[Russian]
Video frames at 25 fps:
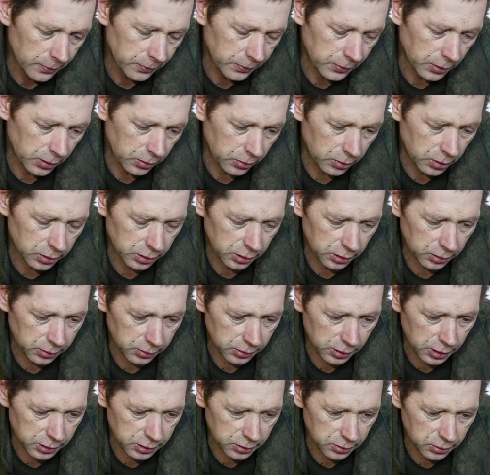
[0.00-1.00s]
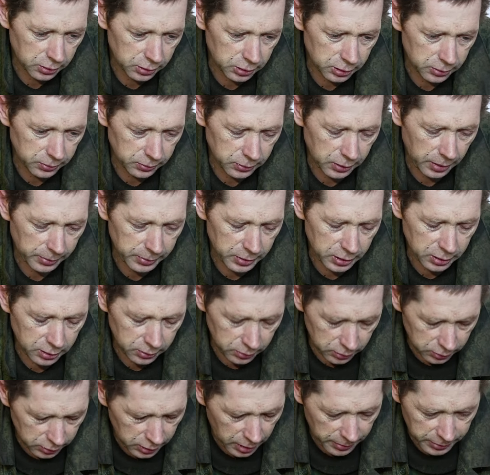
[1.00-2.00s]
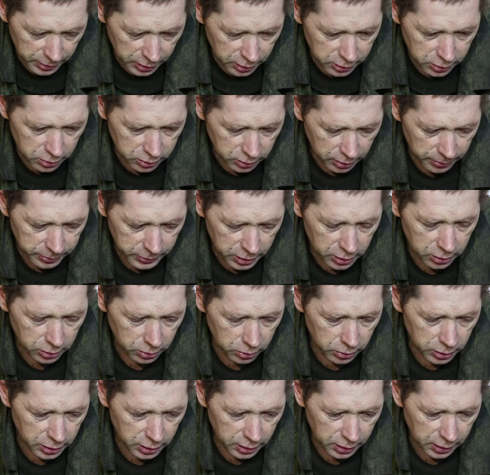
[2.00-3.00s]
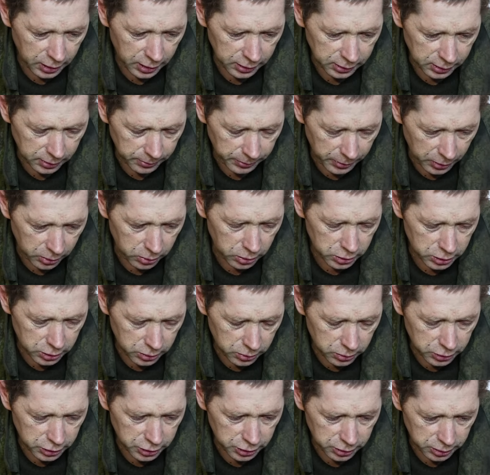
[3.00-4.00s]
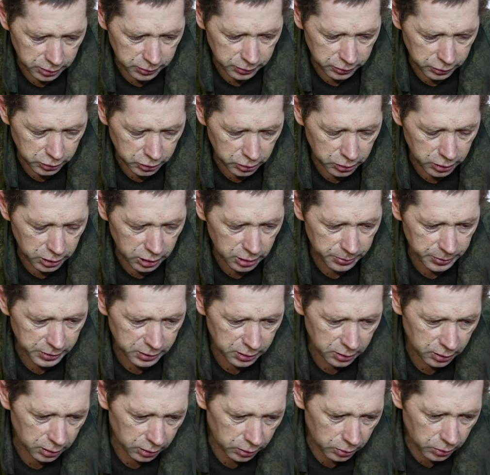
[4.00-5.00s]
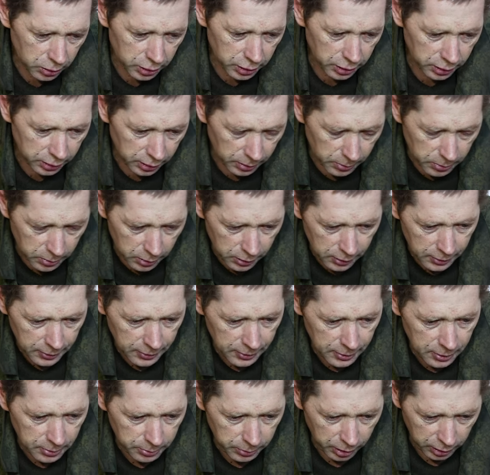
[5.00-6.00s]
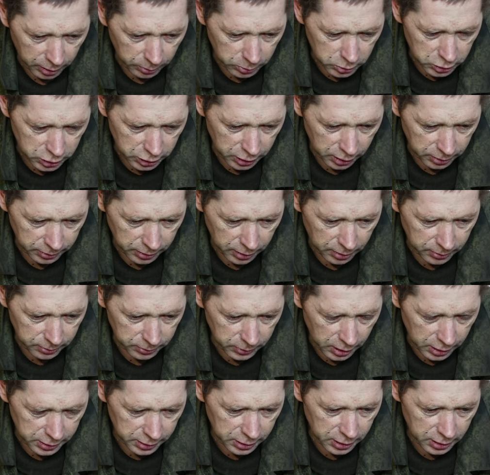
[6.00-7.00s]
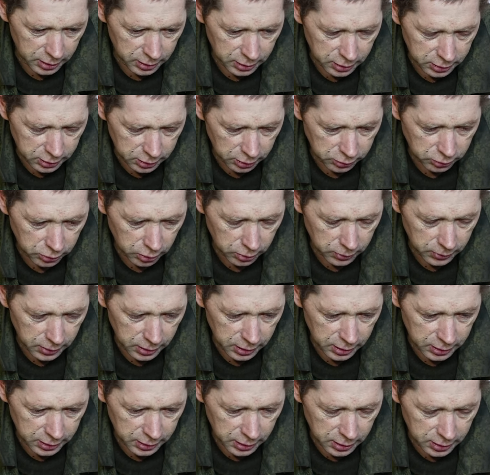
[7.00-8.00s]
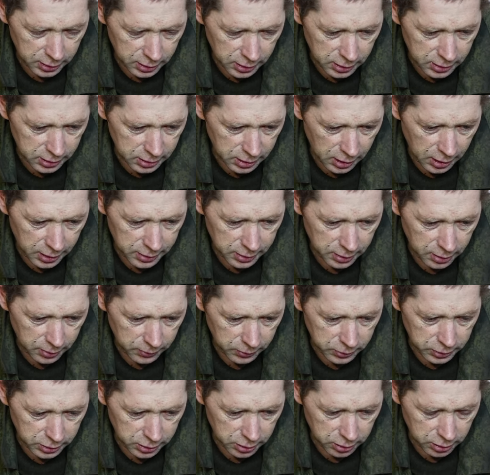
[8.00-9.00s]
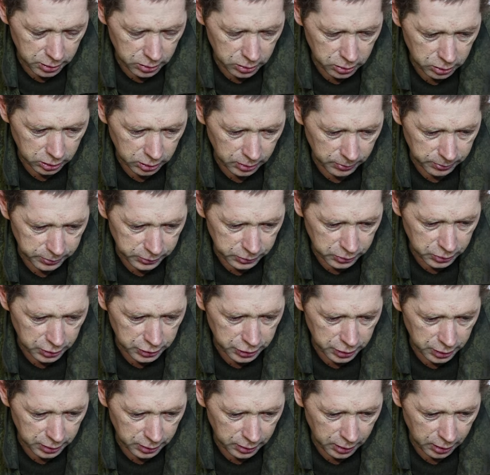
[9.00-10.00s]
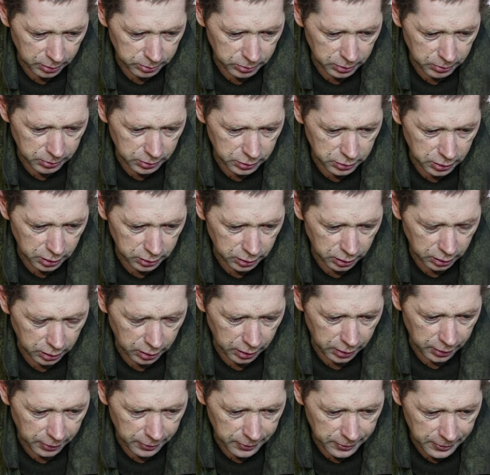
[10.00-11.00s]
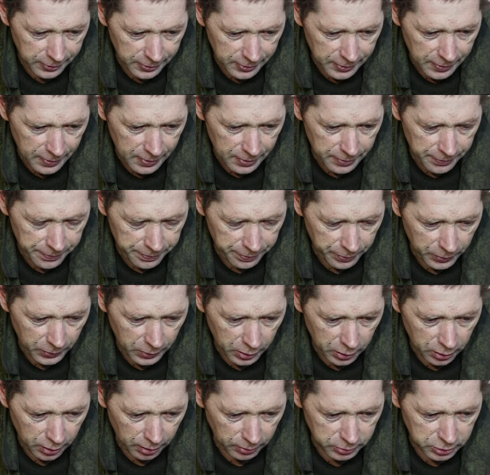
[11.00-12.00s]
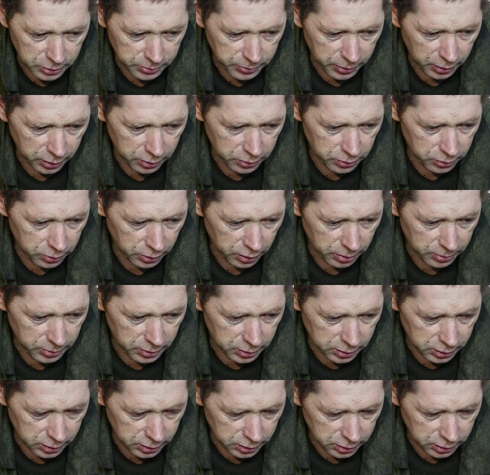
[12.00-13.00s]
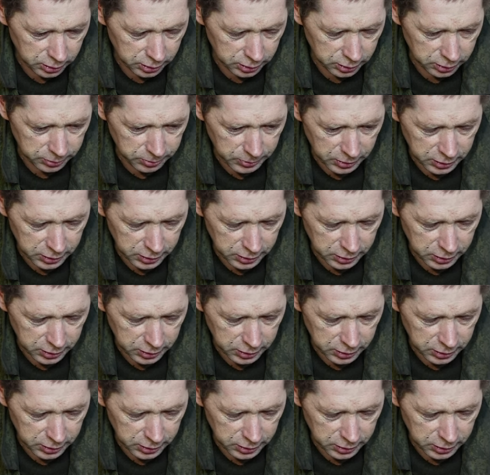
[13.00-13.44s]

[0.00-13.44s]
в какой-то населенный, там не, там не населенный, там территория какая-то, похоже, очень что-то типа санатория там. Потому что там отдельная столовая, отдельное здание, возле нее там площадь как бы была такая, там с бордюрами, с, с